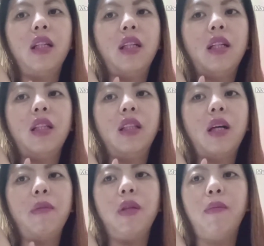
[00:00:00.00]
ang
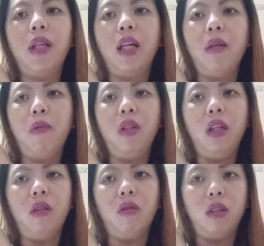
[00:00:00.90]
dami ng balahibo
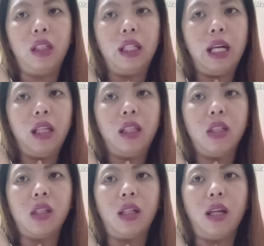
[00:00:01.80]
dito. Naglighten
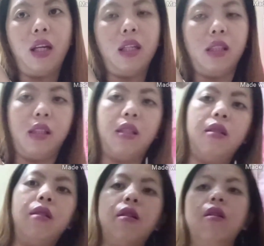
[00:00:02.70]
siya guys.
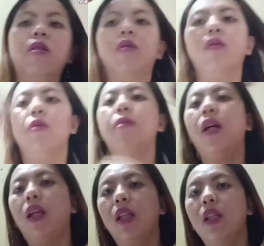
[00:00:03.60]
Kung
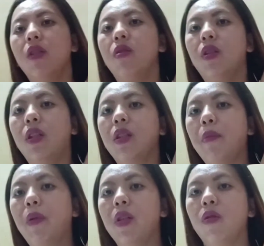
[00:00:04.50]
makikita niyo siya sa
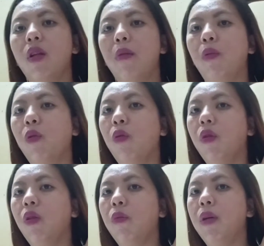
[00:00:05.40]
personal, puro
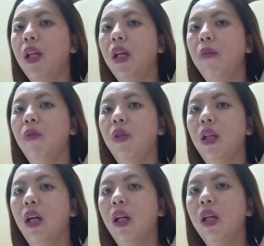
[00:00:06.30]
ito balahibo
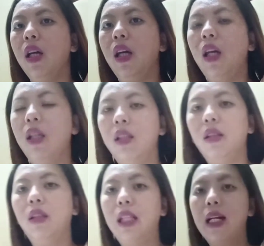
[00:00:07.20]
na lang.
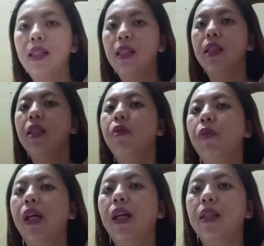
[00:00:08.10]
And last
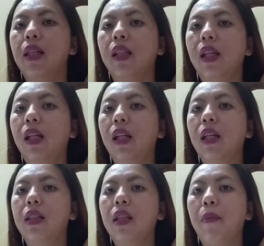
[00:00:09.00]
week kasi talaga
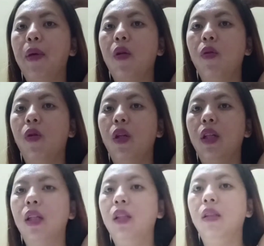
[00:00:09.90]
nag-stop ako or
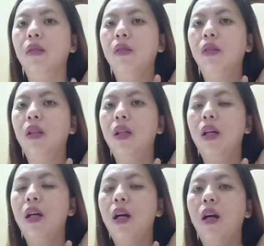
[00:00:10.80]
nag
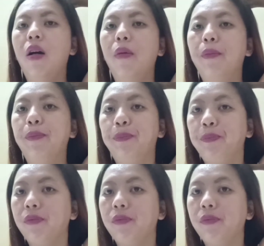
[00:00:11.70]
um,